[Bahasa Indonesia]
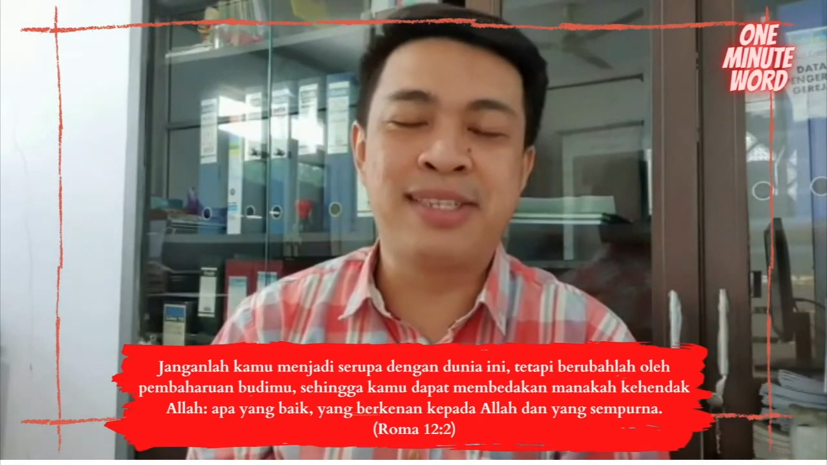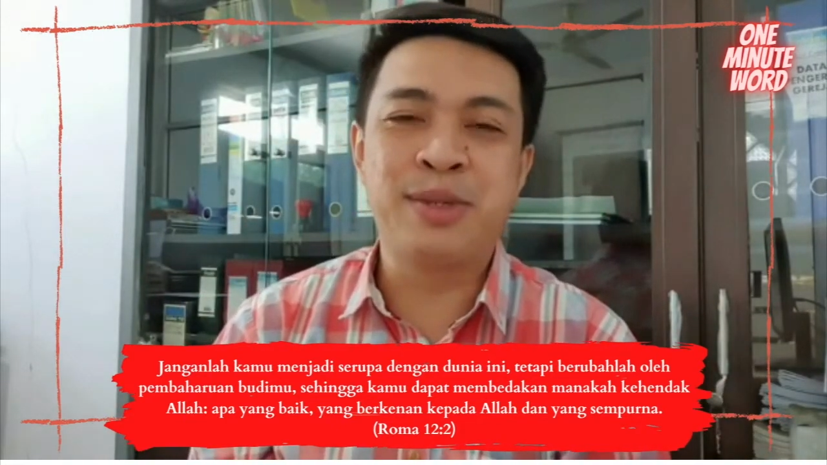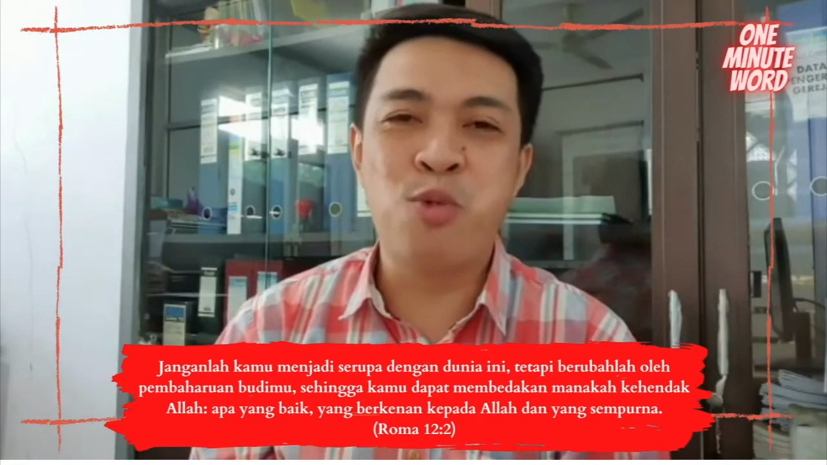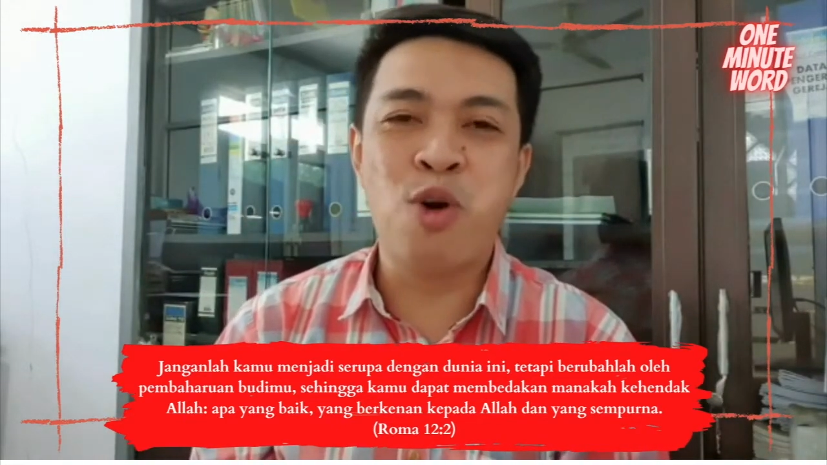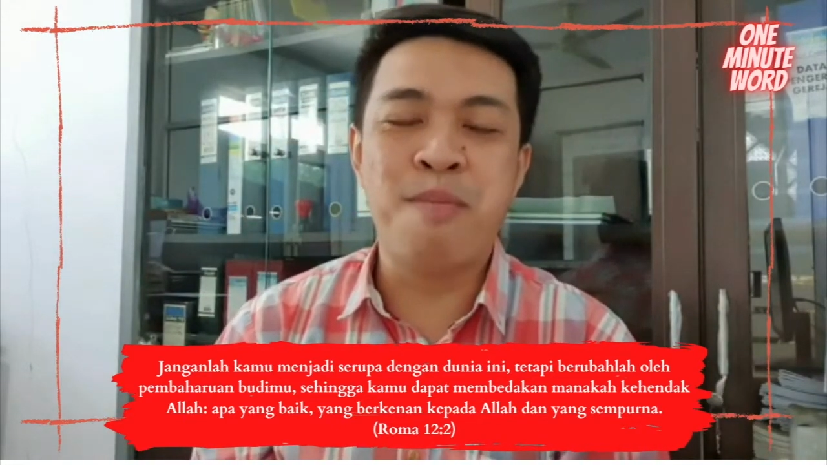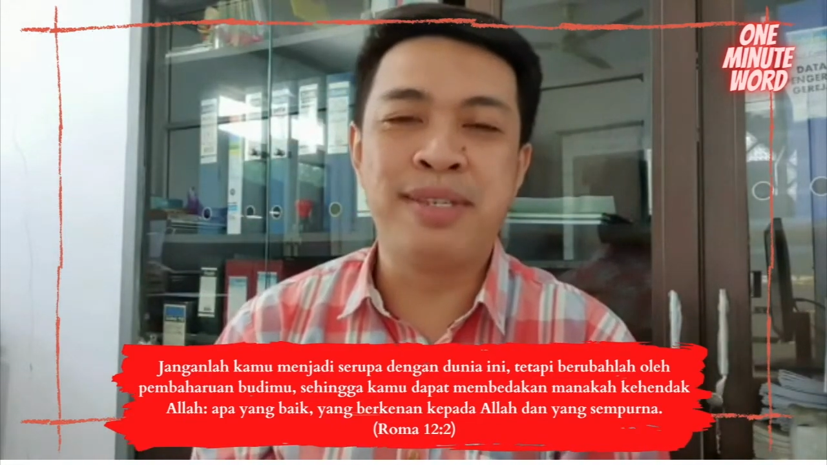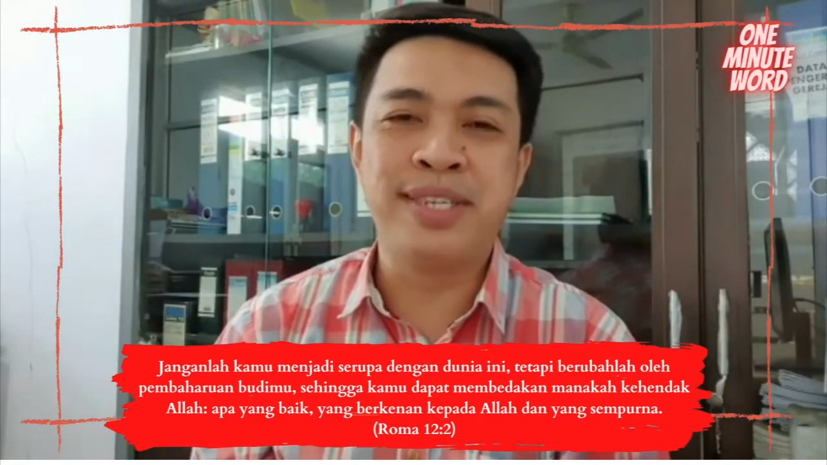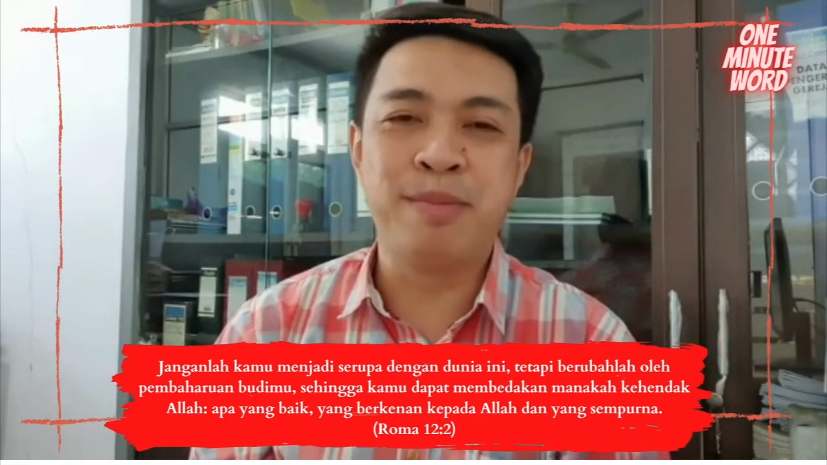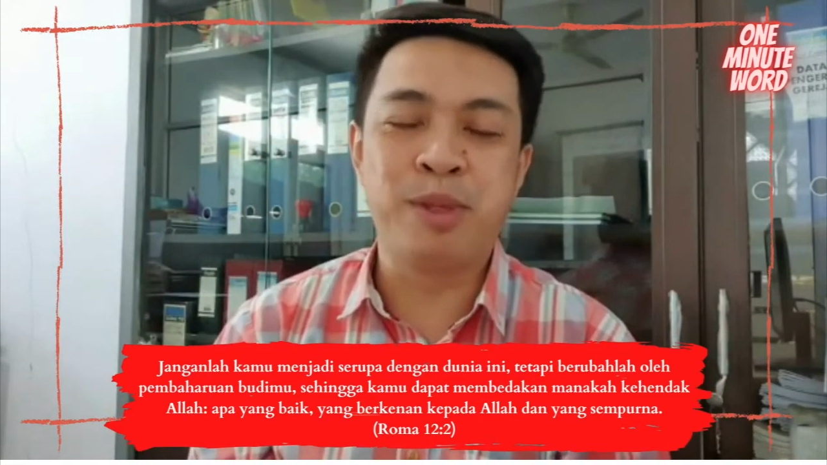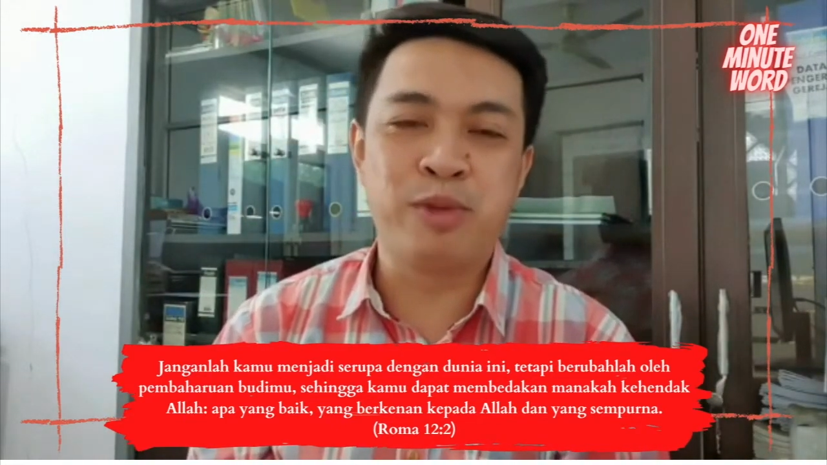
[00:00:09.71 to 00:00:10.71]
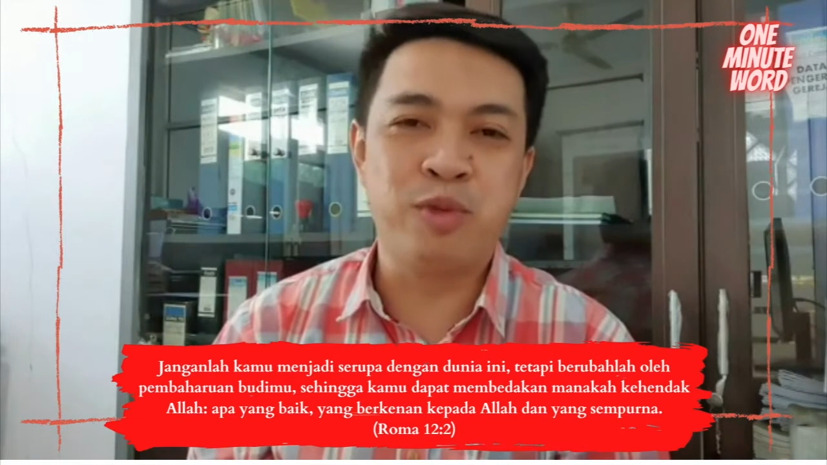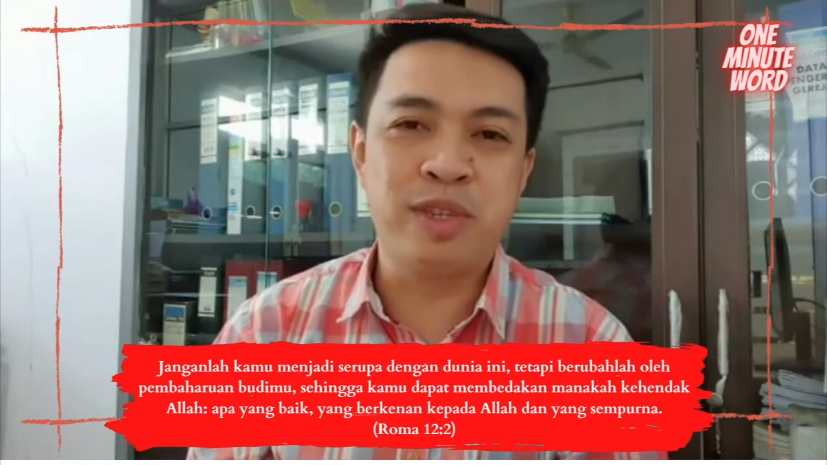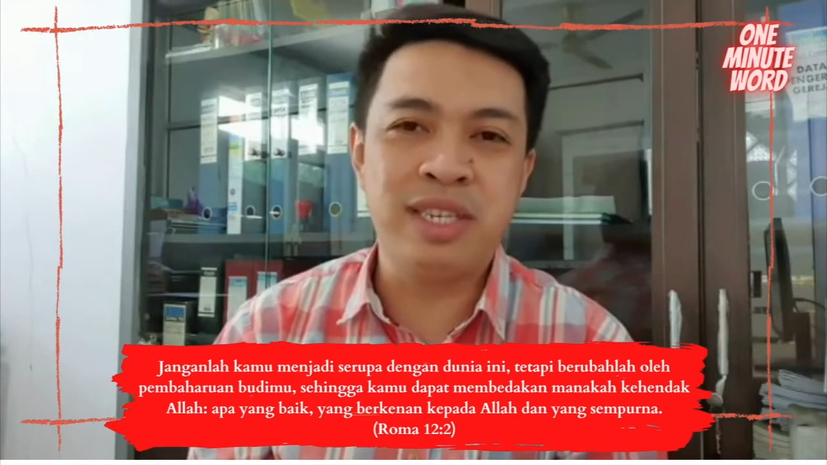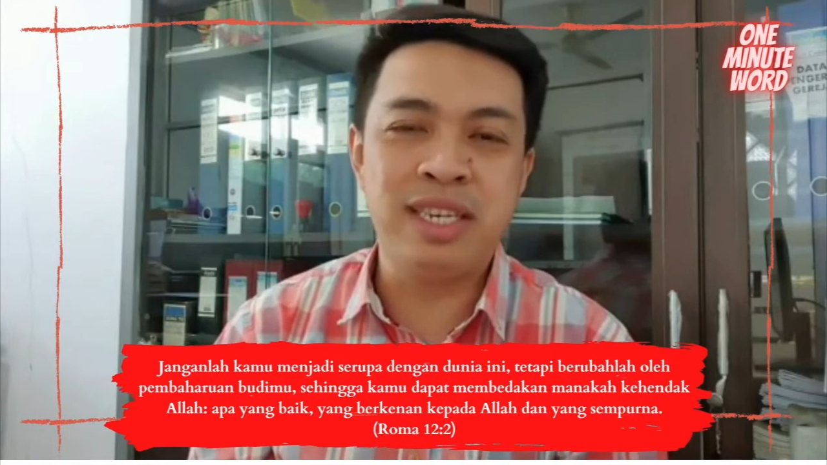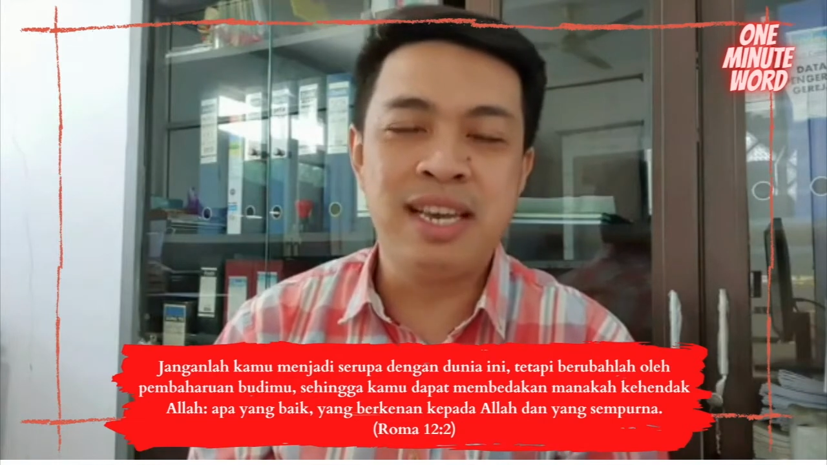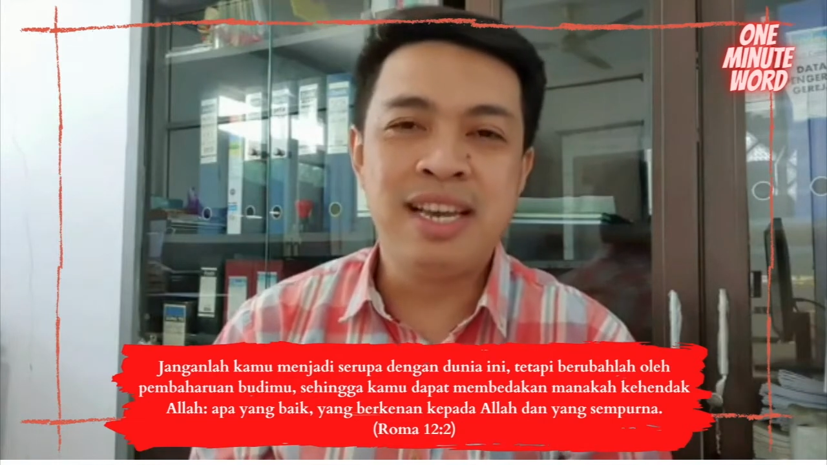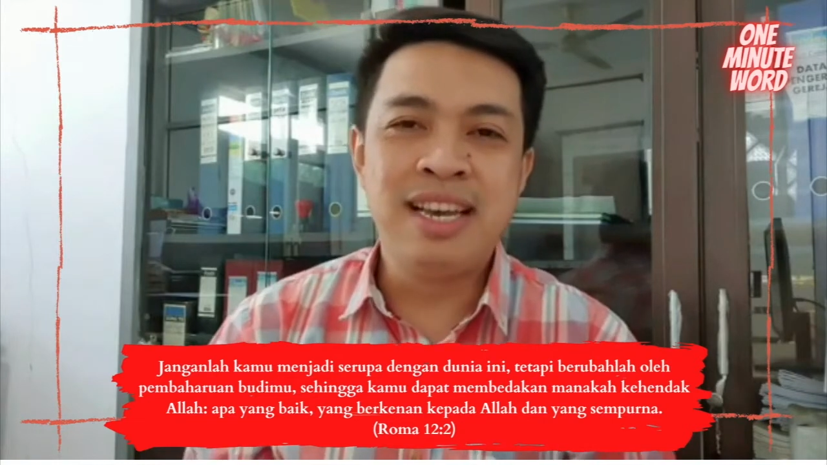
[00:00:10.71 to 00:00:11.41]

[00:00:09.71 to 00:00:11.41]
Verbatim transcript: sebuah mesin produksi